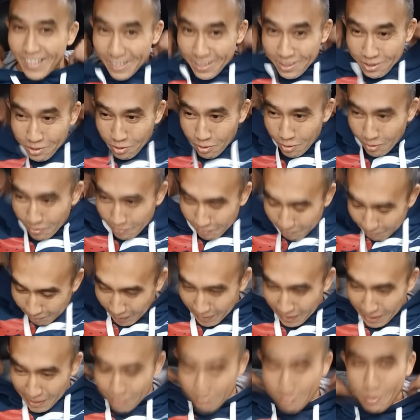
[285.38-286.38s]
Ну,
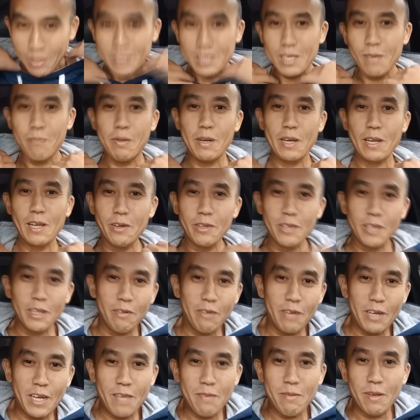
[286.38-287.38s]
понадобилось
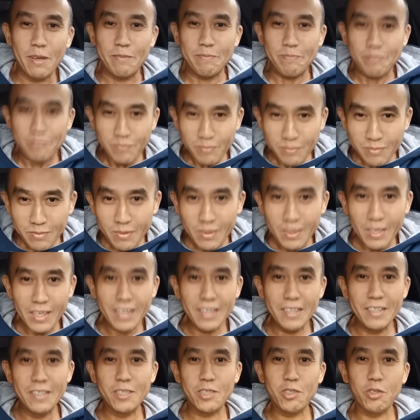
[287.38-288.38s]
определенное время,
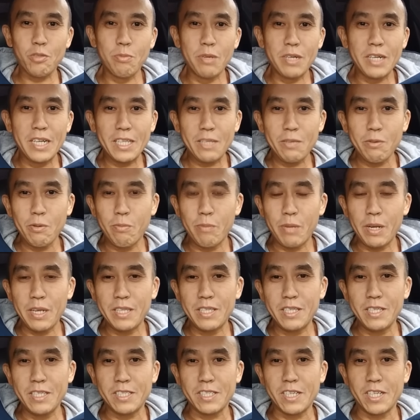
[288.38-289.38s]
э, чтобы к этому
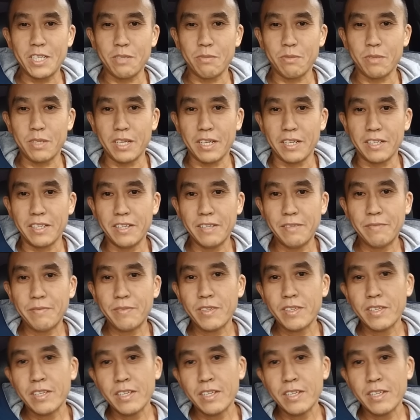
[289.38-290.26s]
прийти, скажем так, да?